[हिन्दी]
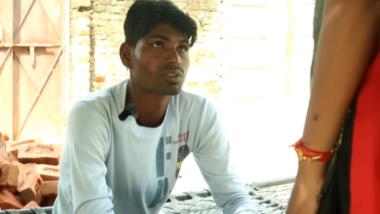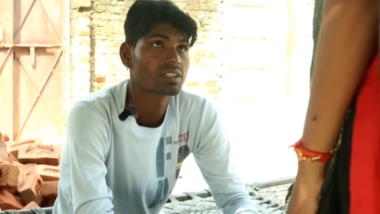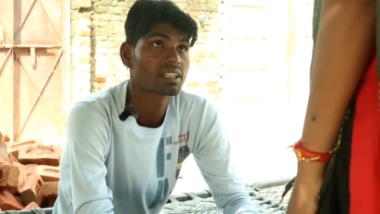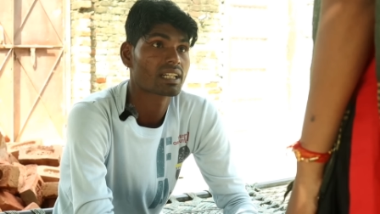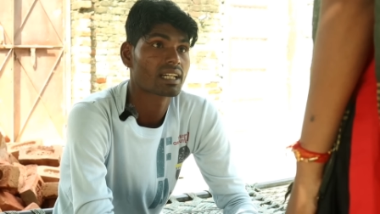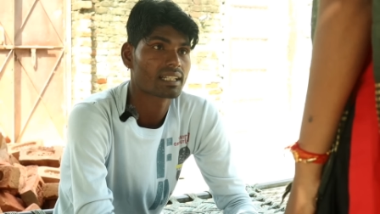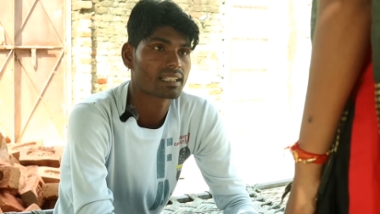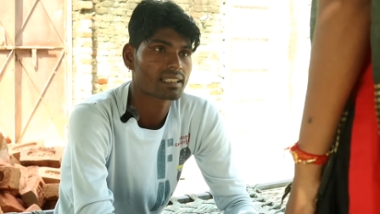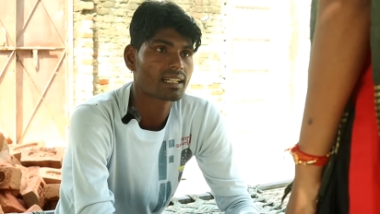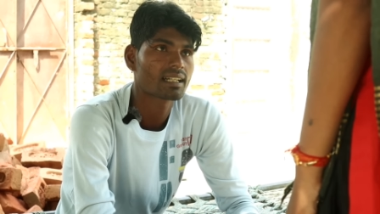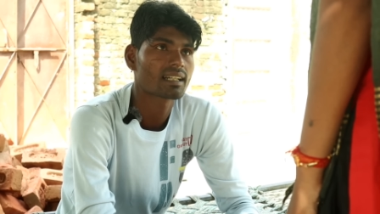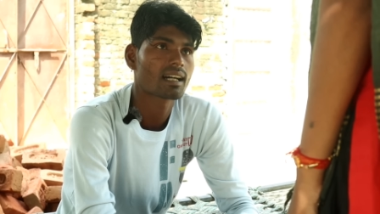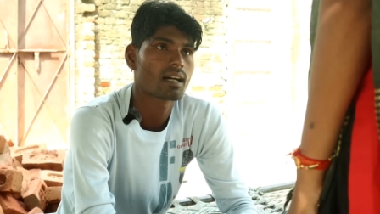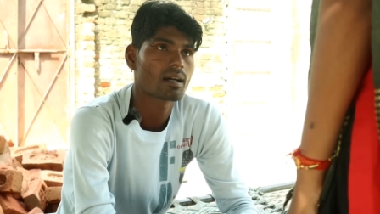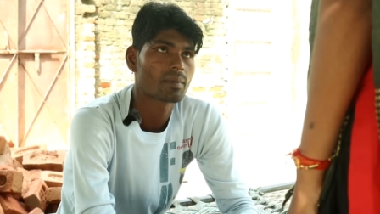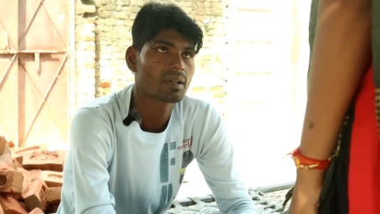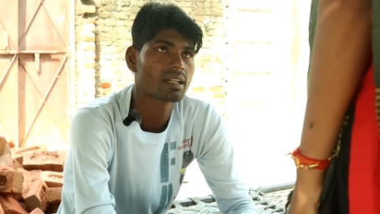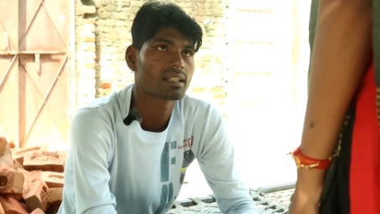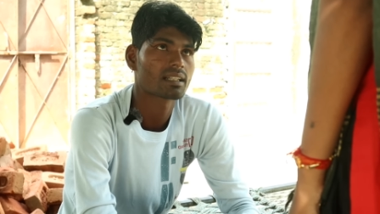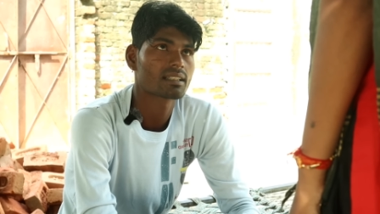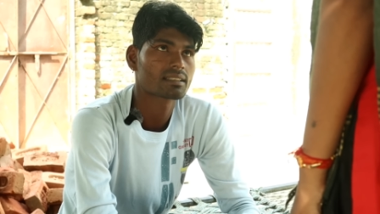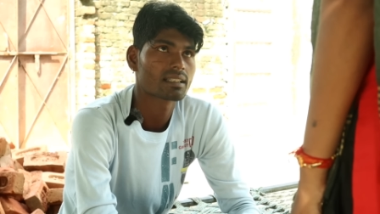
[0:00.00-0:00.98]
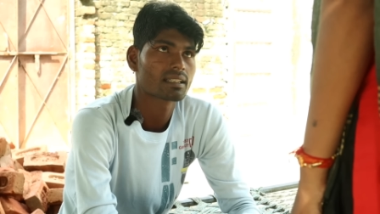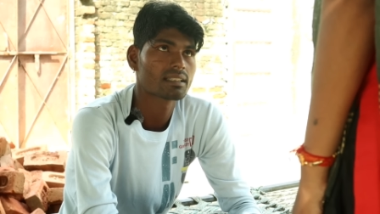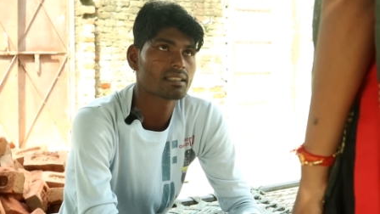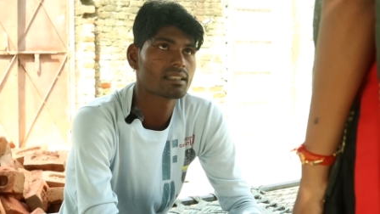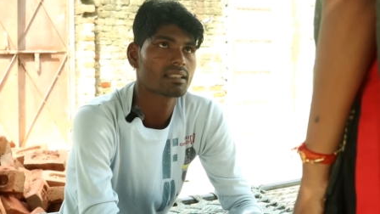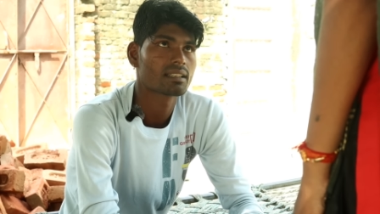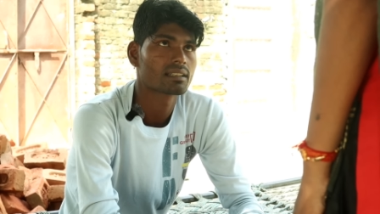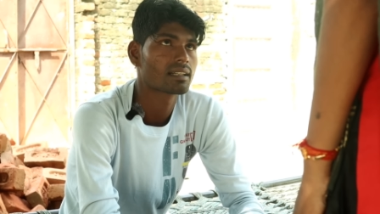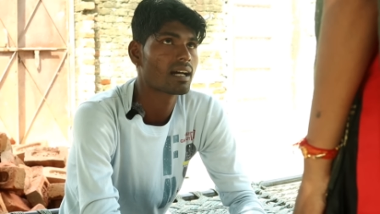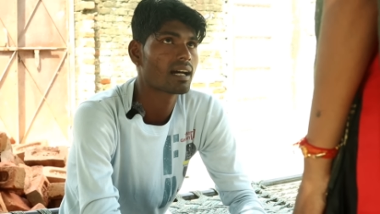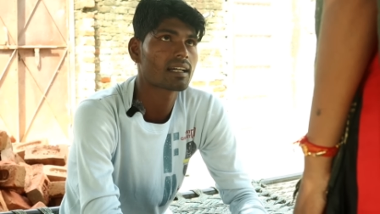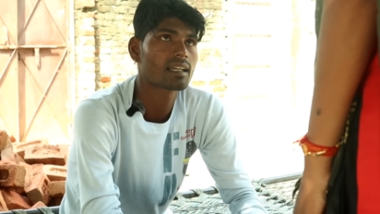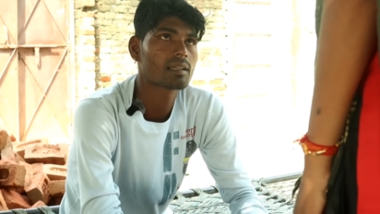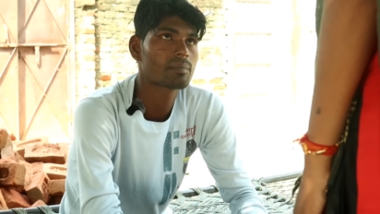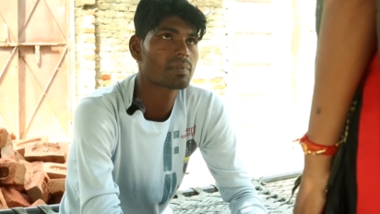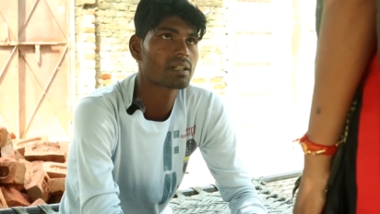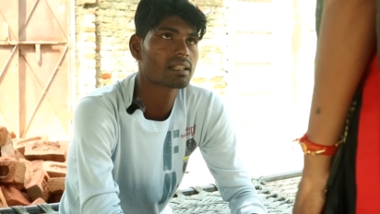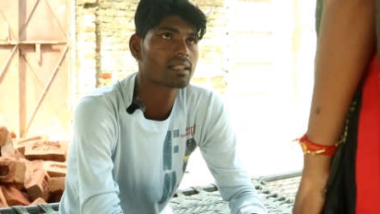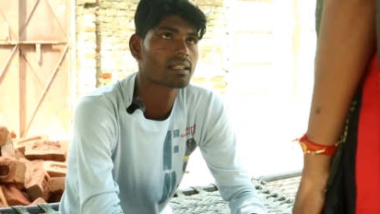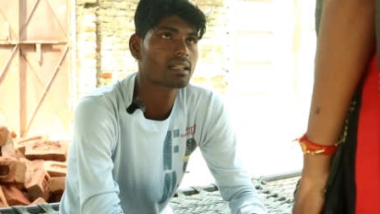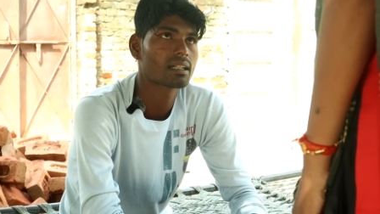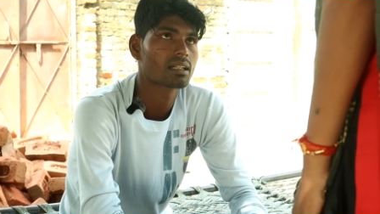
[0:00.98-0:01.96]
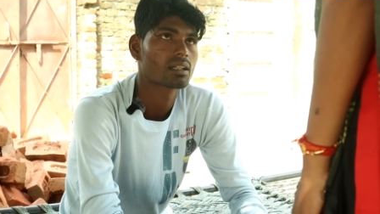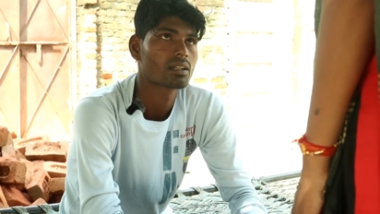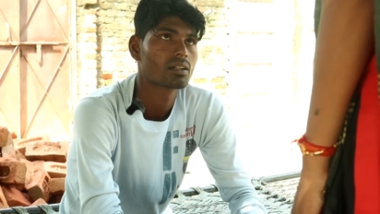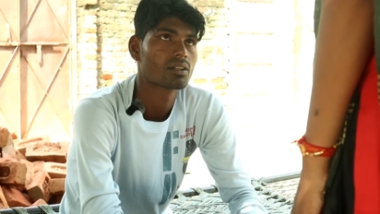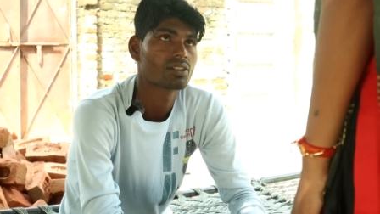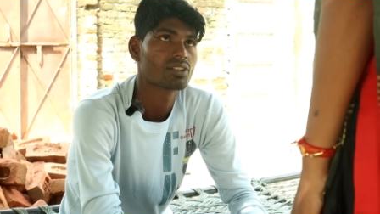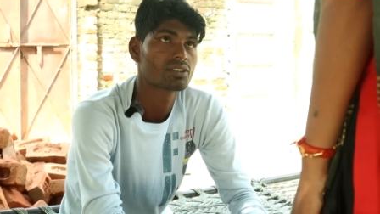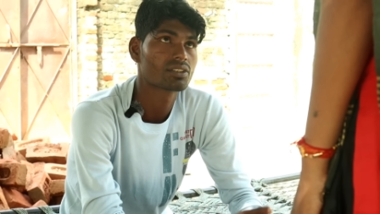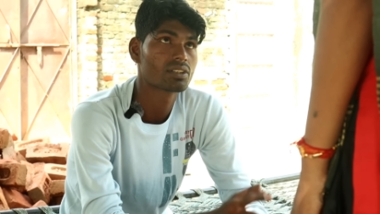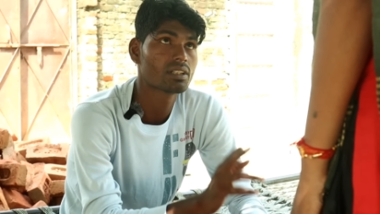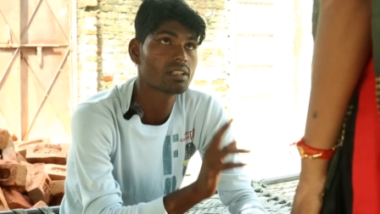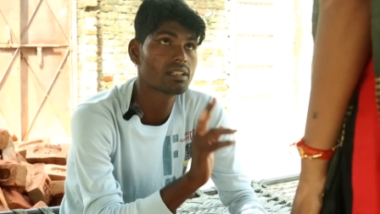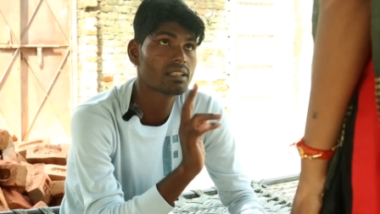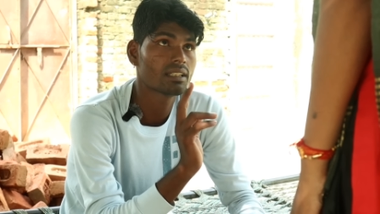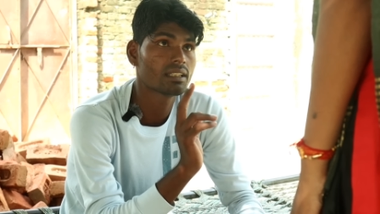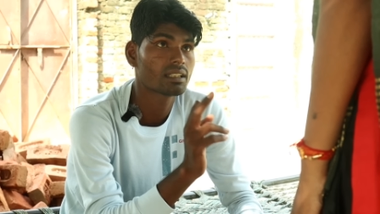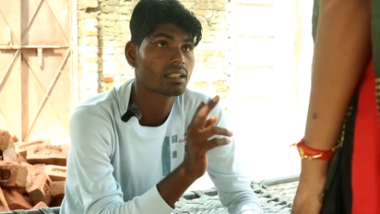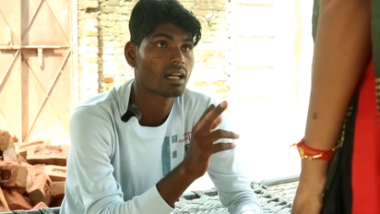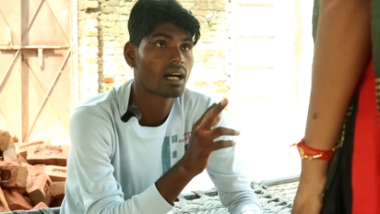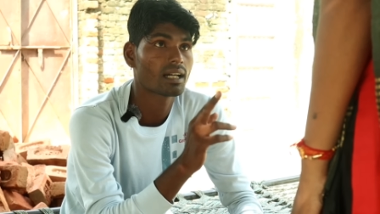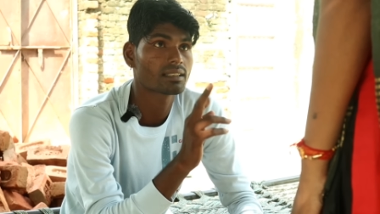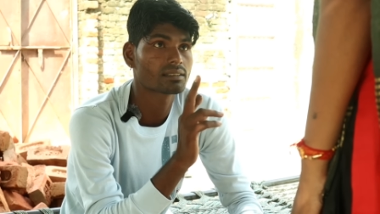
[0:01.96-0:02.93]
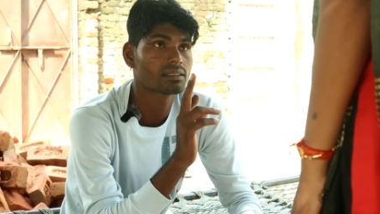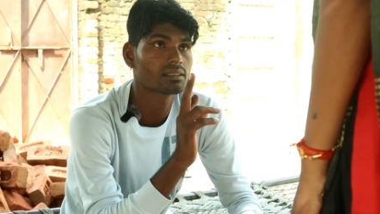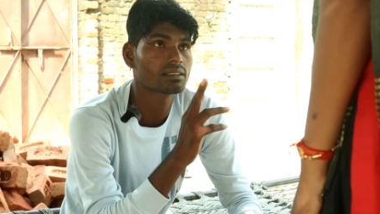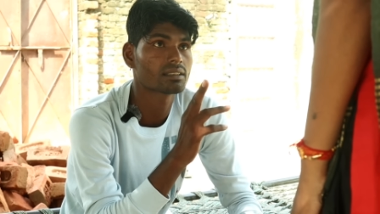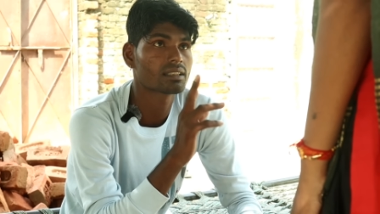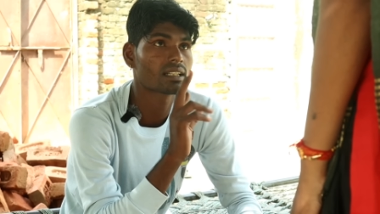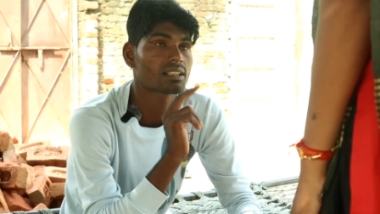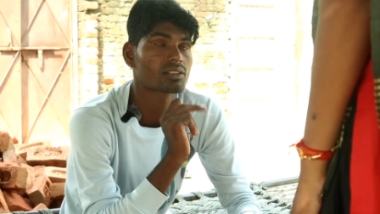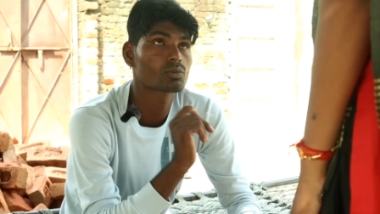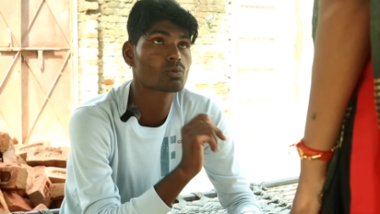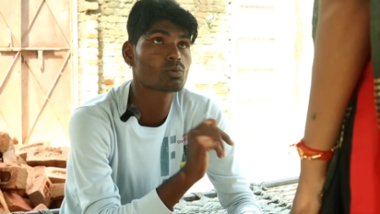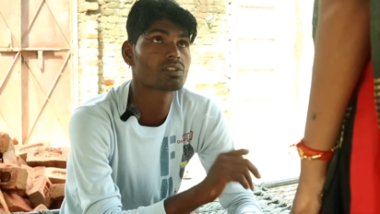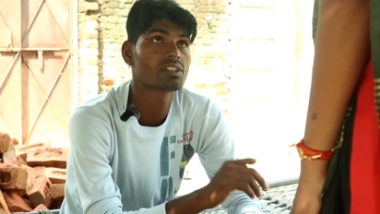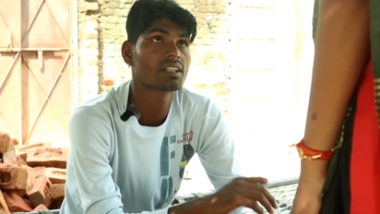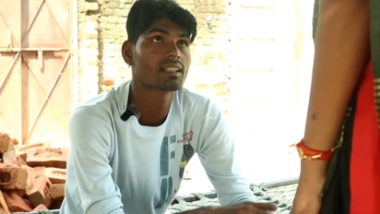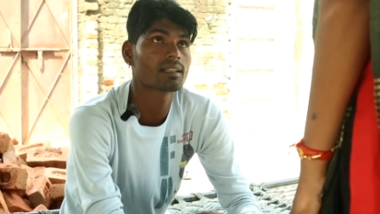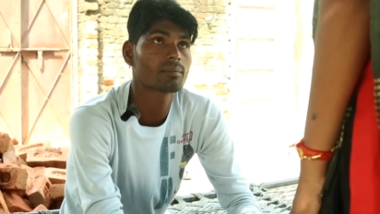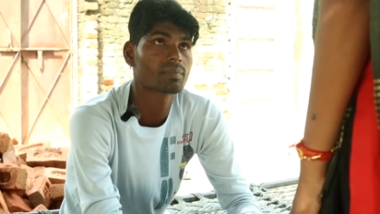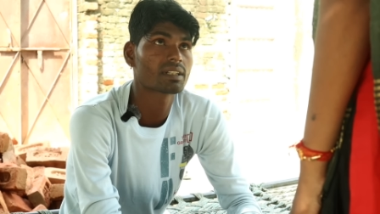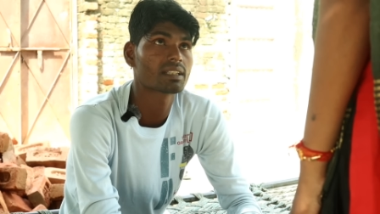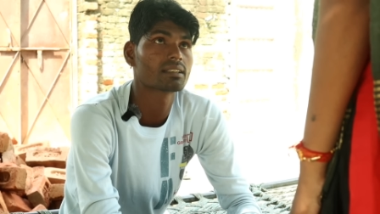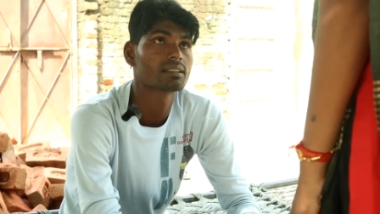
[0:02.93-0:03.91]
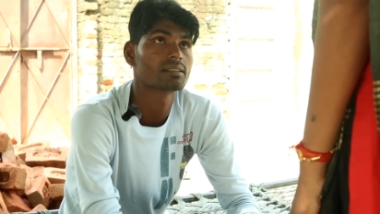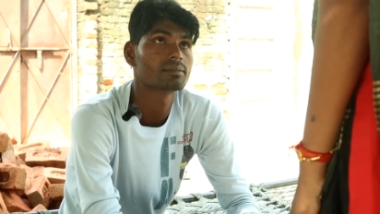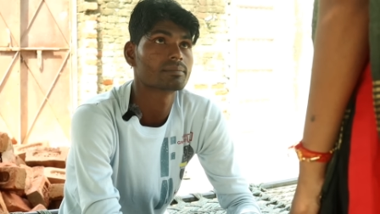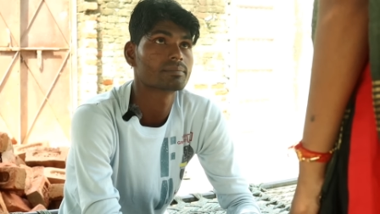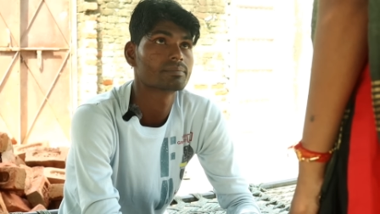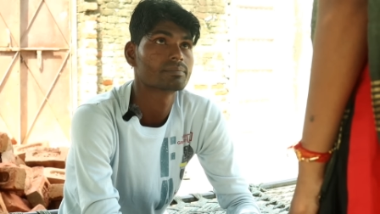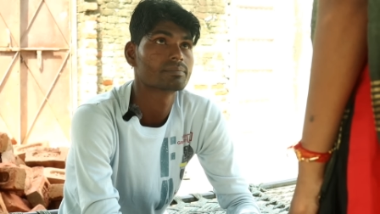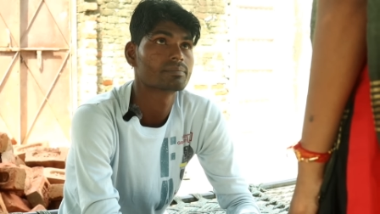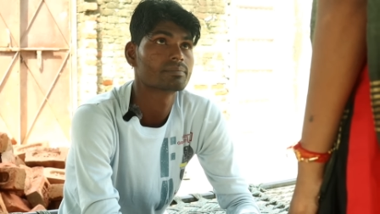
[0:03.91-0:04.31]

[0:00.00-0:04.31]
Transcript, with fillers: तुझे घर का काम आना चाहिए ना कि पढ़ना इसीलिए आज से तेरा स्कूल जाना बंद